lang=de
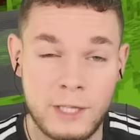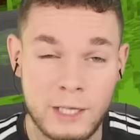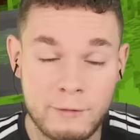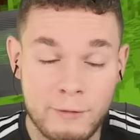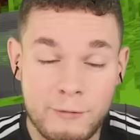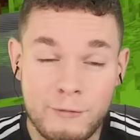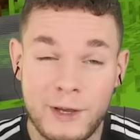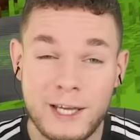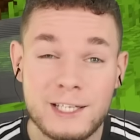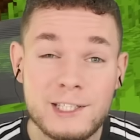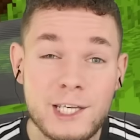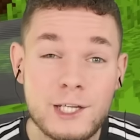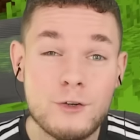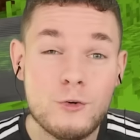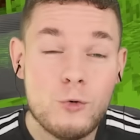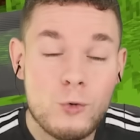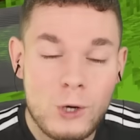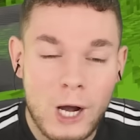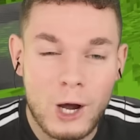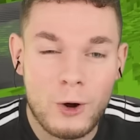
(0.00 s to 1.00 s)
Denn wir werden
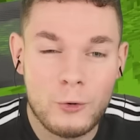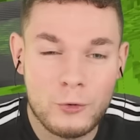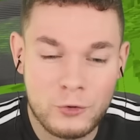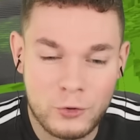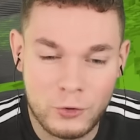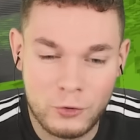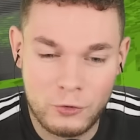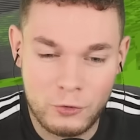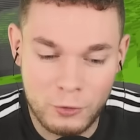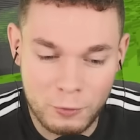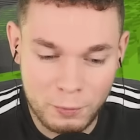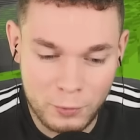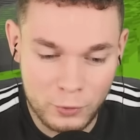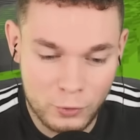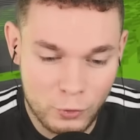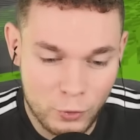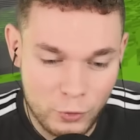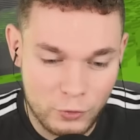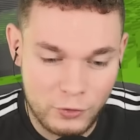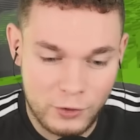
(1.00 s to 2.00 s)
genug Ausrüstung
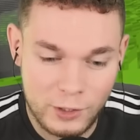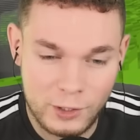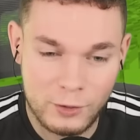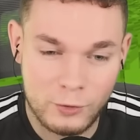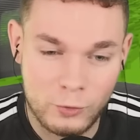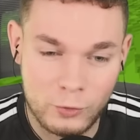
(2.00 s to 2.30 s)
benötigen.